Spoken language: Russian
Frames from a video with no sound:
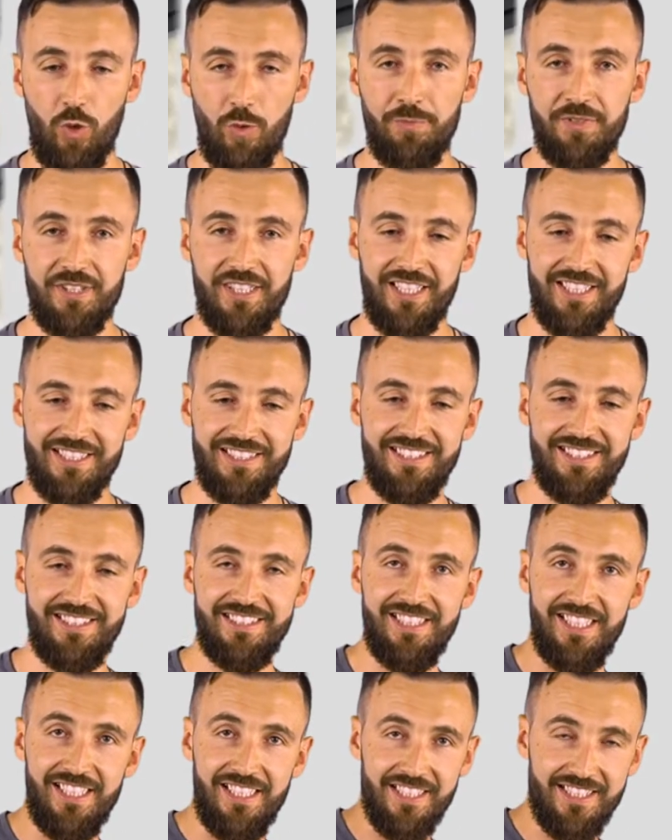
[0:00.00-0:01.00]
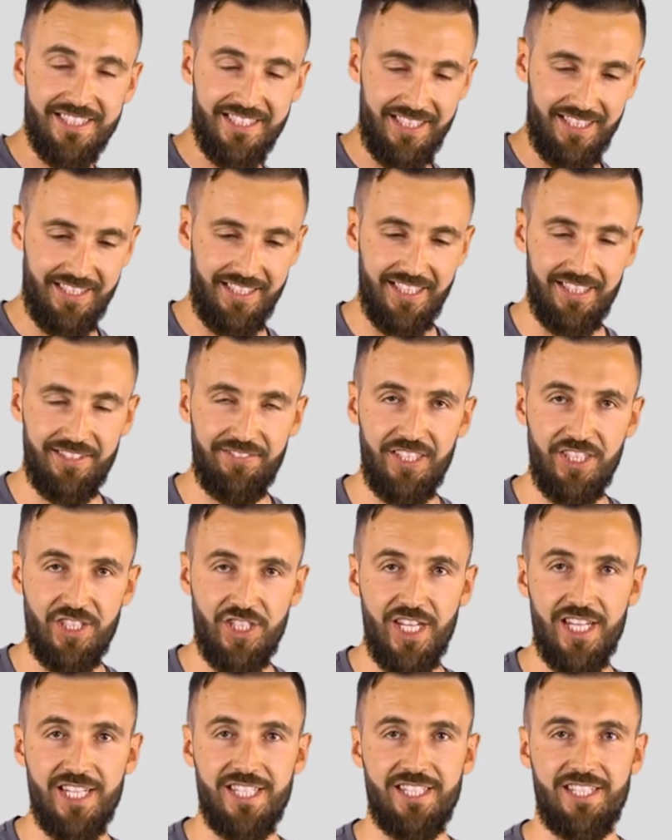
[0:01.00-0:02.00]
комната не делится на две
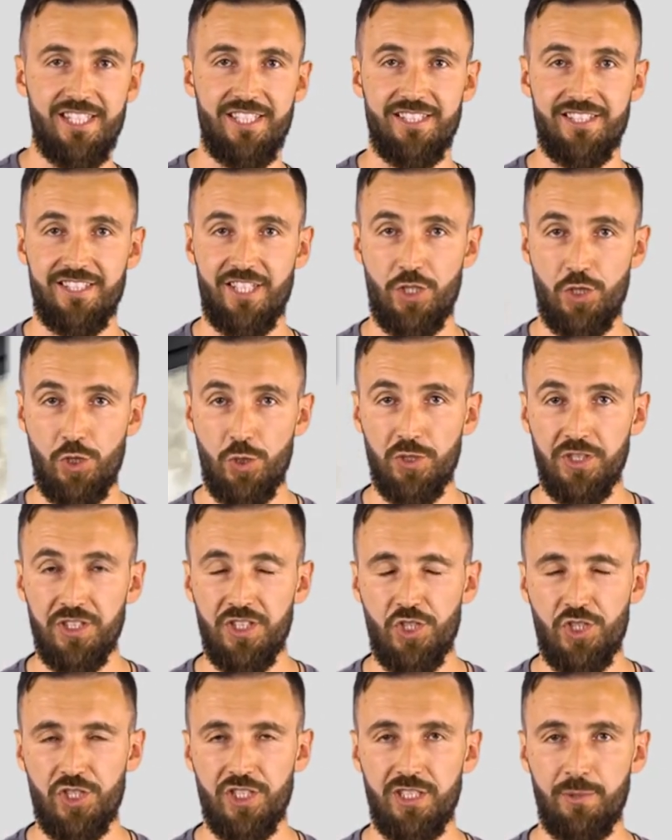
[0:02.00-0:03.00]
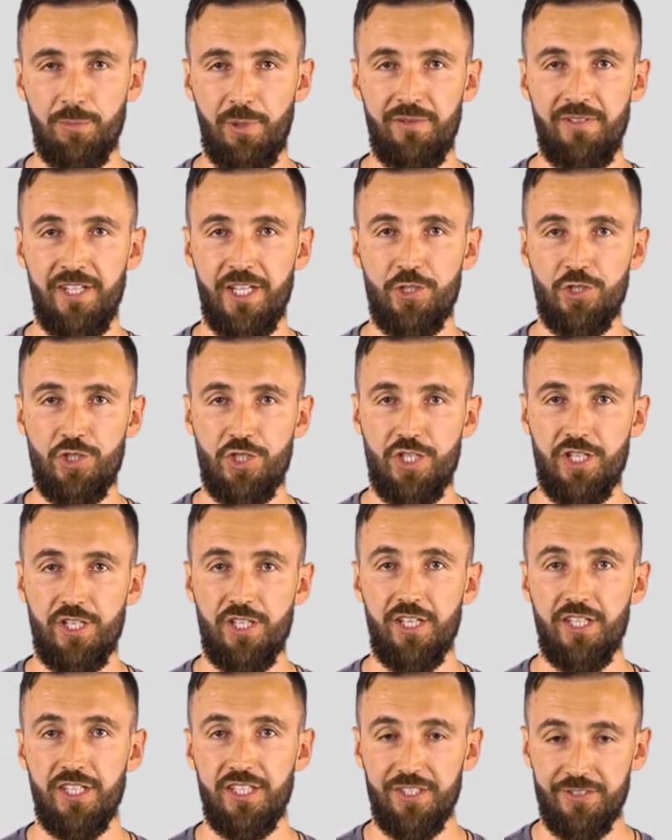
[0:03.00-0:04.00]
части за счет нижней направляющей.
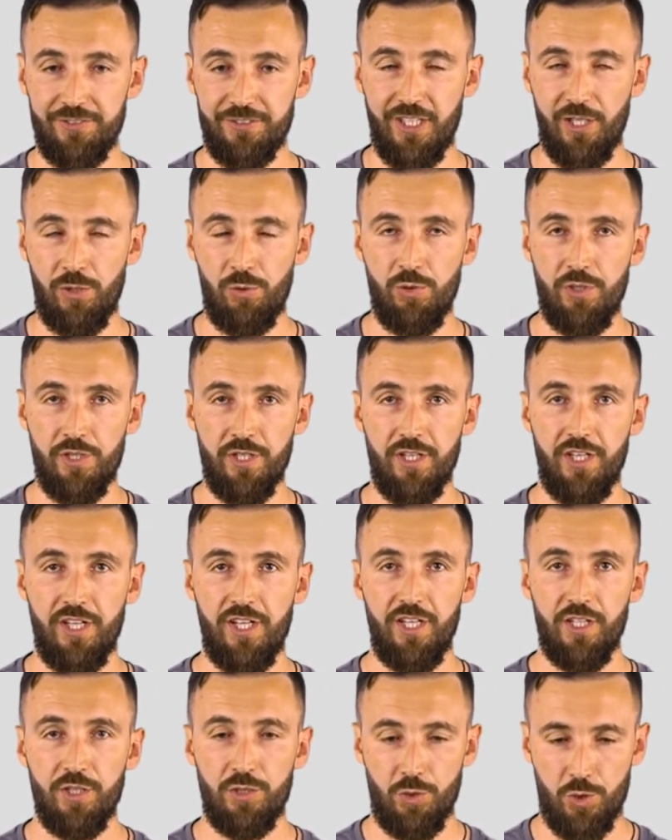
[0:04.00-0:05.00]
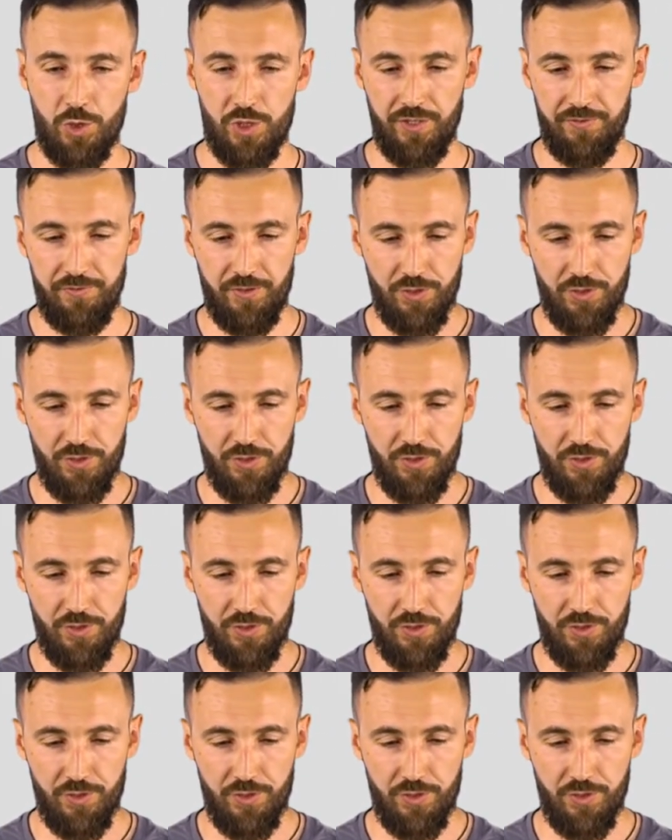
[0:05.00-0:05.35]
И второе, то, что